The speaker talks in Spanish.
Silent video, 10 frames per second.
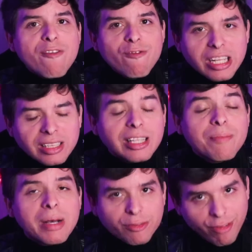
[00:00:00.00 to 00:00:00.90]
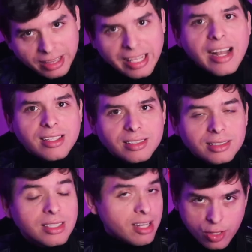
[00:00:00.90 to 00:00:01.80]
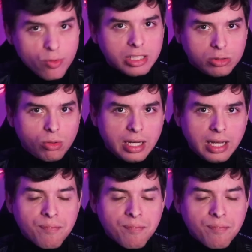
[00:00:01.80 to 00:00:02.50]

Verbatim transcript: víctimas fatales, ni una sola.